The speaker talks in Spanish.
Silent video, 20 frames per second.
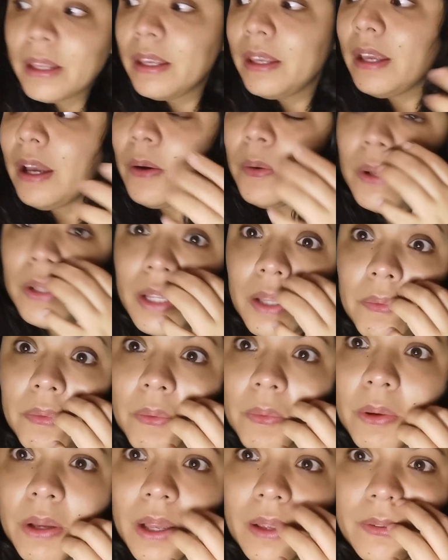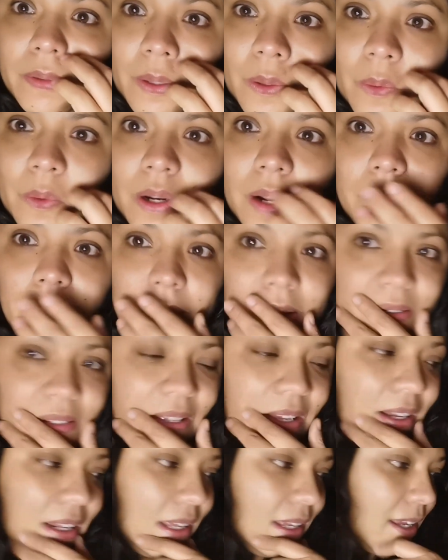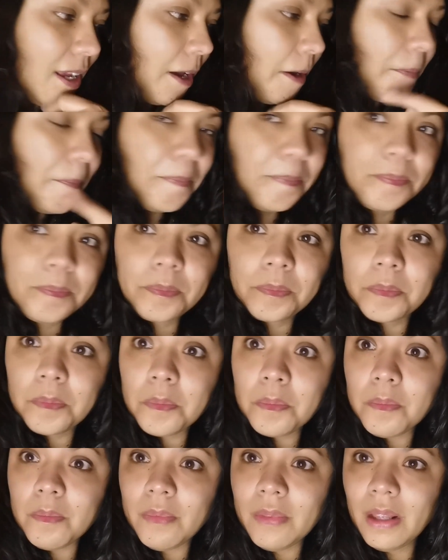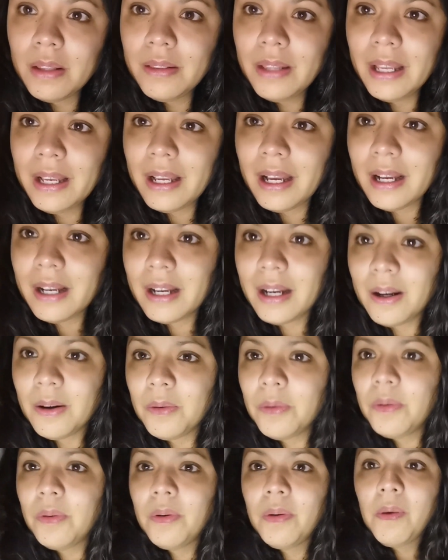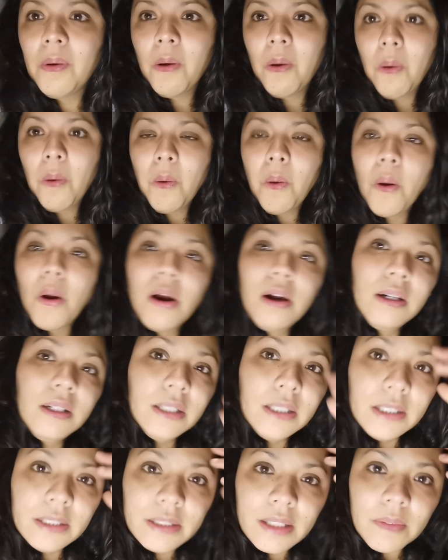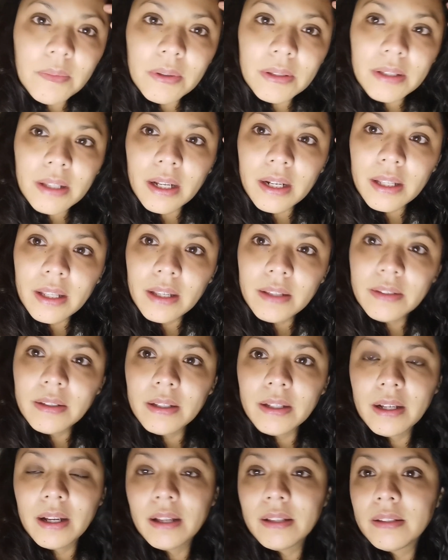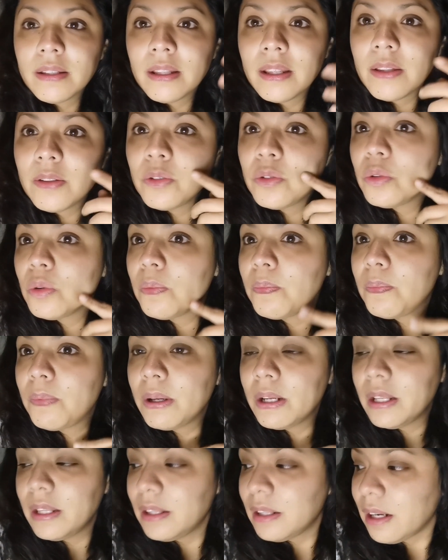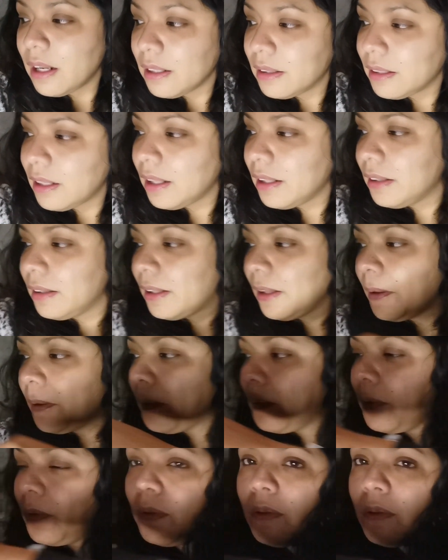Y ahorita me voy a hacer una mascarilla de cacao. Esta mascarilla, chicas, es súper hidratante.